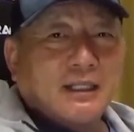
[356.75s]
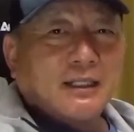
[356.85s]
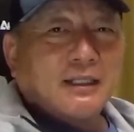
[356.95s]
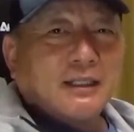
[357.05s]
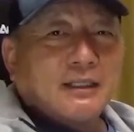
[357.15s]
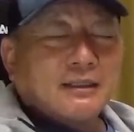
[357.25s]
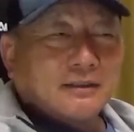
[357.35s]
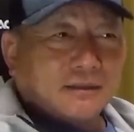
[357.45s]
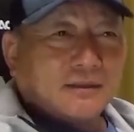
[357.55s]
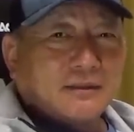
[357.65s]
う
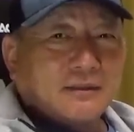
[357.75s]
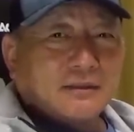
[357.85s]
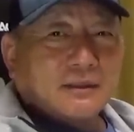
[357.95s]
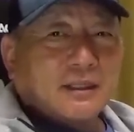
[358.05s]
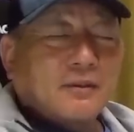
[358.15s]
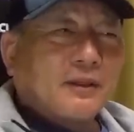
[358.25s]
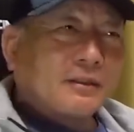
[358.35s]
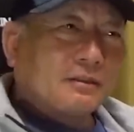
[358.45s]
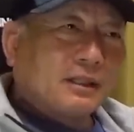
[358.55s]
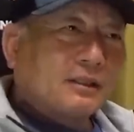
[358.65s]
ん、うん、だから
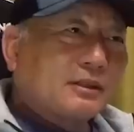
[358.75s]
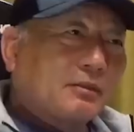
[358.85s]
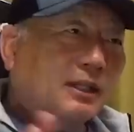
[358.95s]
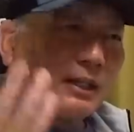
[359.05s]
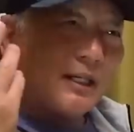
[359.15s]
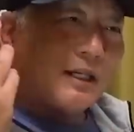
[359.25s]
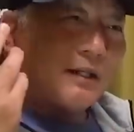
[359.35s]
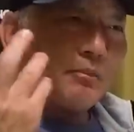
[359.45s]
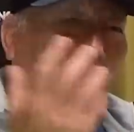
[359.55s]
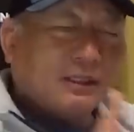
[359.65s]
ファールになる球が
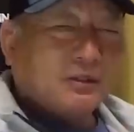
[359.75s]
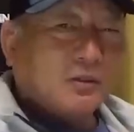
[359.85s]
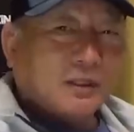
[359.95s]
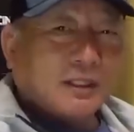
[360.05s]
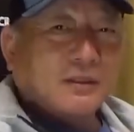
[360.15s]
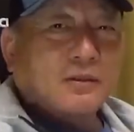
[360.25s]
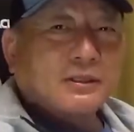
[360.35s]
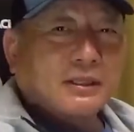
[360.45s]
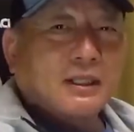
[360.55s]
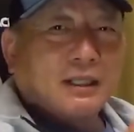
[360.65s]
前に飛んだりとか
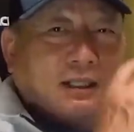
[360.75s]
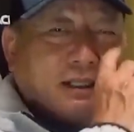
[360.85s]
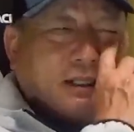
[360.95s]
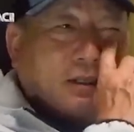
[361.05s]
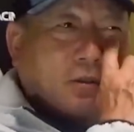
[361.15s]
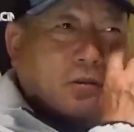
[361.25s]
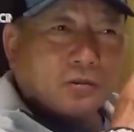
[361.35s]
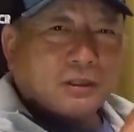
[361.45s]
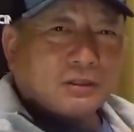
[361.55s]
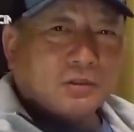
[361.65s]
さ、はい、
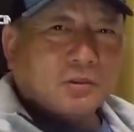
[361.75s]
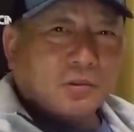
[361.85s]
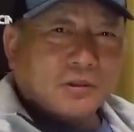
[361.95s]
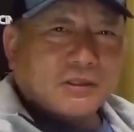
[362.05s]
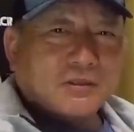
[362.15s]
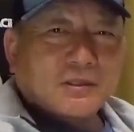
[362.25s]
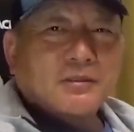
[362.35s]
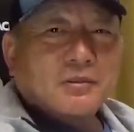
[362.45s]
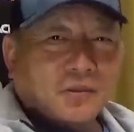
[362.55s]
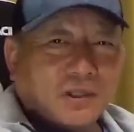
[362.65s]
フォークがちょっと落ちすぎ
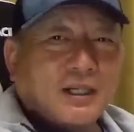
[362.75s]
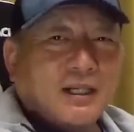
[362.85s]
るとか、